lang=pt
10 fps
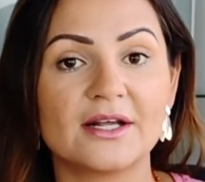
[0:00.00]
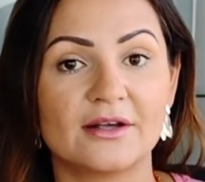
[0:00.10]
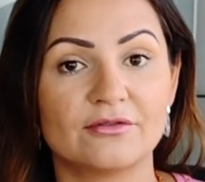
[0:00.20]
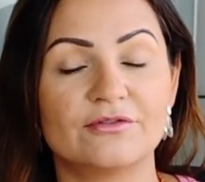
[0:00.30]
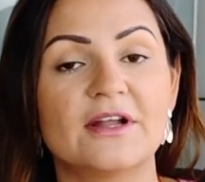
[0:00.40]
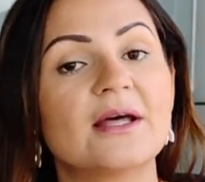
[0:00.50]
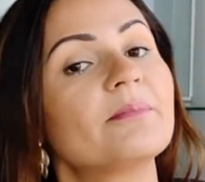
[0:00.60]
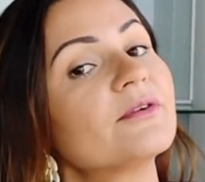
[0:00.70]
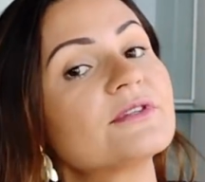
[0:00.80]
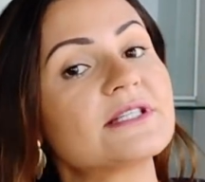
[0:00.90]
Eu vou falar
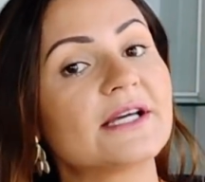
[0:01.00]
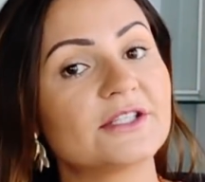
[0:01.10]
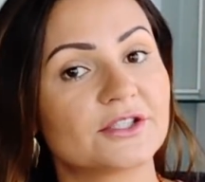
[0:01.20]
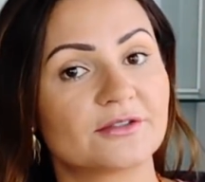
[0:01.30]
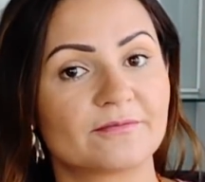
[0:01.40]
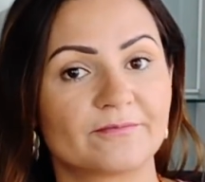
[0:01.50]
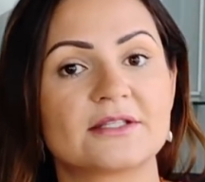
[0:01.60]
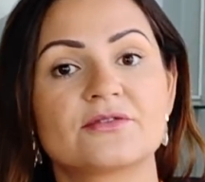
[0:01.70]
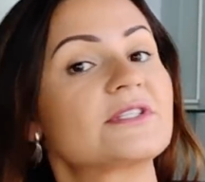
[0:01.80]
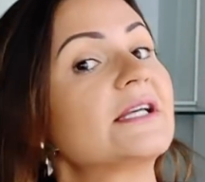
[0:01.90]
para vocês.
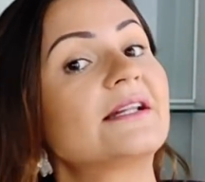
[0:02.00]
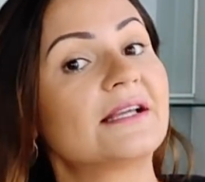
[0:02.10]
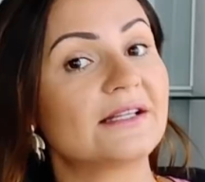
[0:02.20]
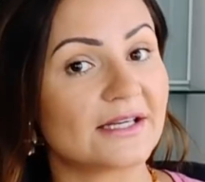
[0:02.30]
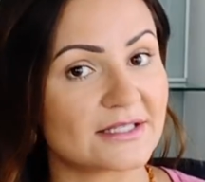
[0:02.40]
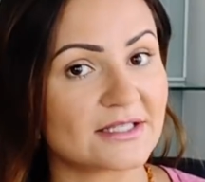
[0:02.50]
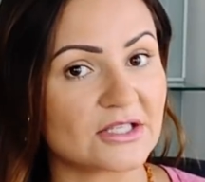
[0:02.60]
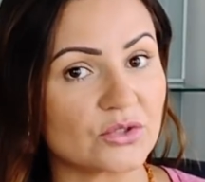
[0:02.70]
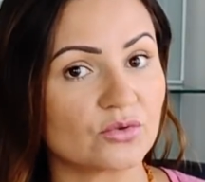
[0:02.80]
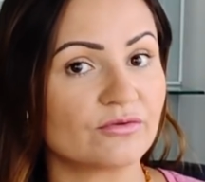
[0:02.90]
Se você tem interesse nesse
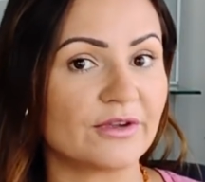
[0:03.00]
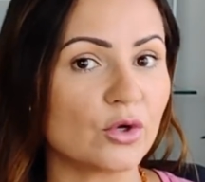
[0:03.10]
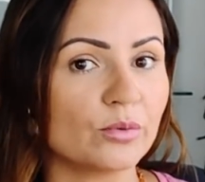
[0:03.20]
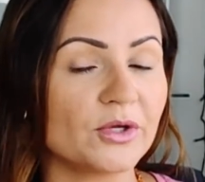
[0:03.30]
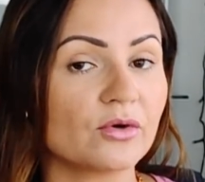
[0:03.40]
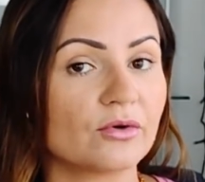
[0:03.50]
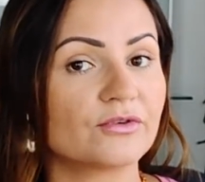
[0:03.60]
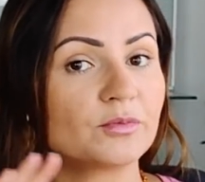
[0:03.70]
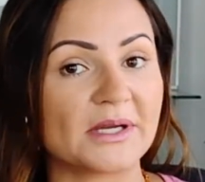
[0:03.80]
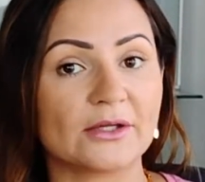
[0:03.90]
assunto, vem comigo que eu vou
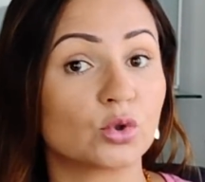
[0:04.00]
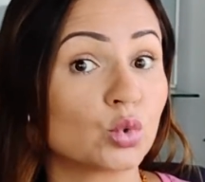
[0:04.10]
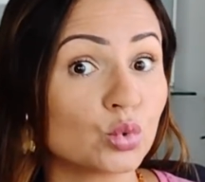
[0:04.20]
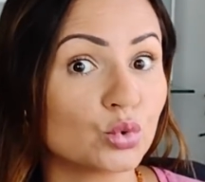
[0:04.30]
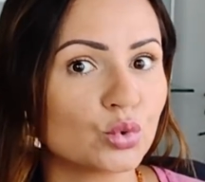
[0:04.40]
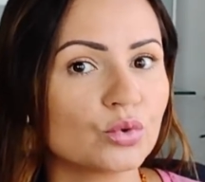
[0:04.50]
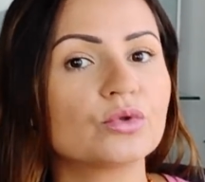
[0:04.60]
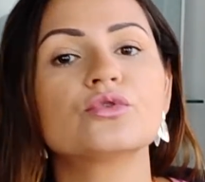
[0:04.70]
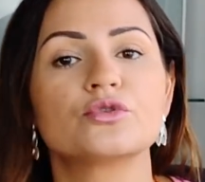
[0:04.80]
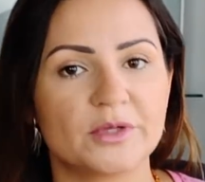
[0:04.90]
explicar tudo
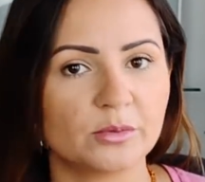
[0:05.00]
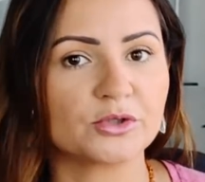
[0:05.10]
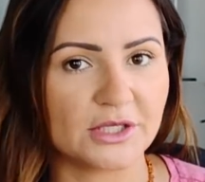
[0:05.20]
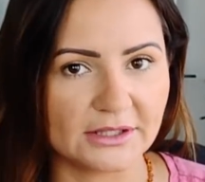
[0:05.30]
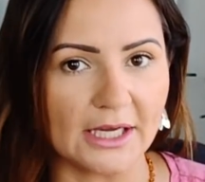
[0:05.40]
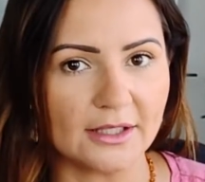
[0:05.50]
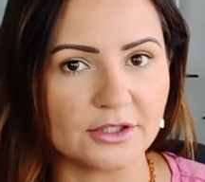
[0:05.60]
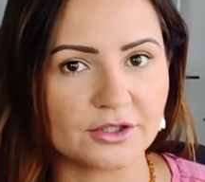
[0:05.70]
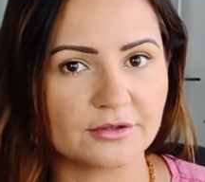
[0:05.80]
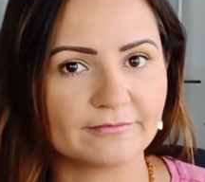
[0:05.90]
nos mínimos
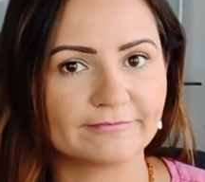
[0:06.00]
detalhes.